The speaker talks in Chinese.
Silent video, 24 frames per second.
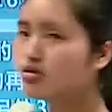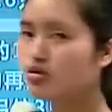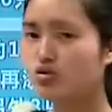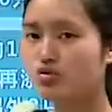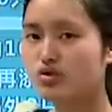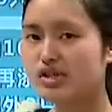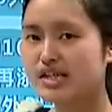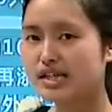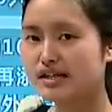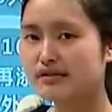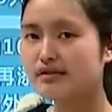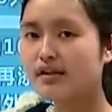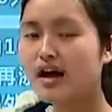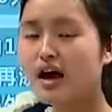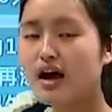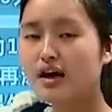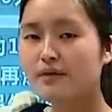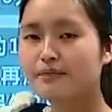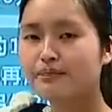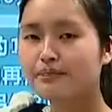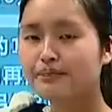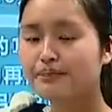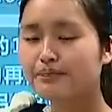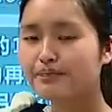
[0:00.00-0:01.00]
个图形
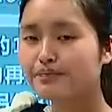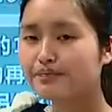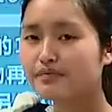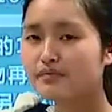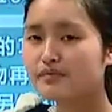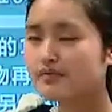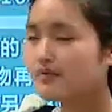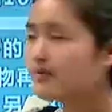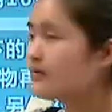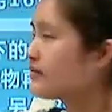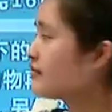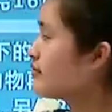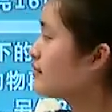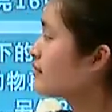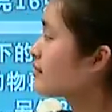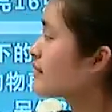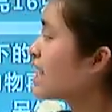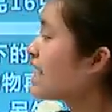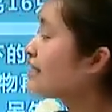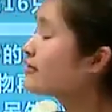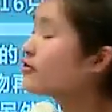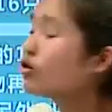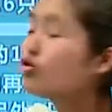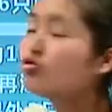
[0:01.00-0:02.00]
呢，
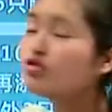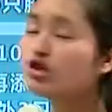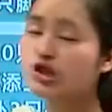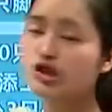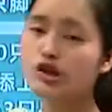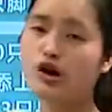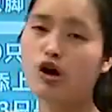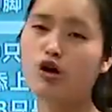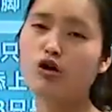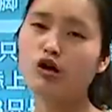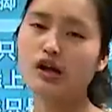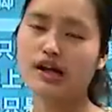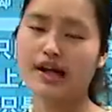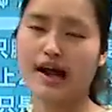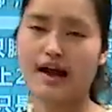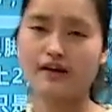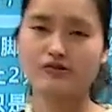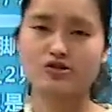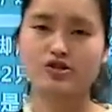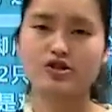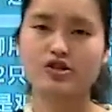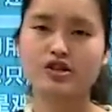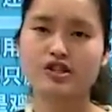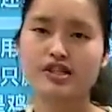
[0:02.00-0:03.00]
它都只有
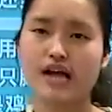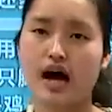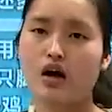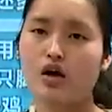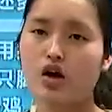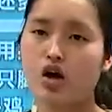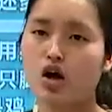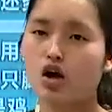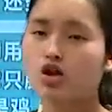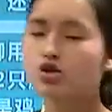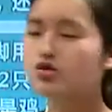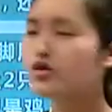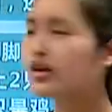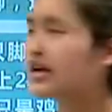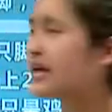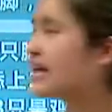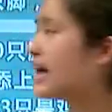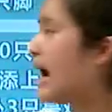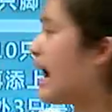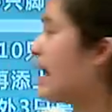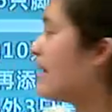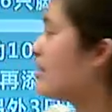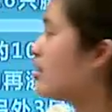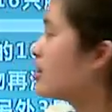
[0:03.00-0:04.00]
两只脚，所
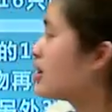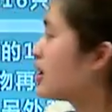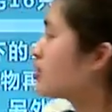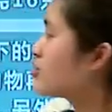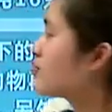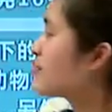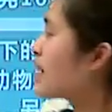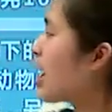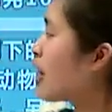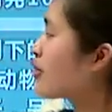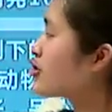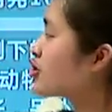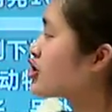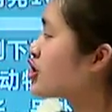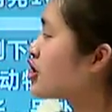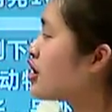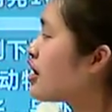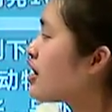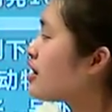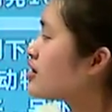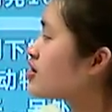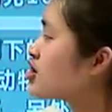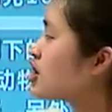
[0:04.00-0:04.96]
以啊，也就表示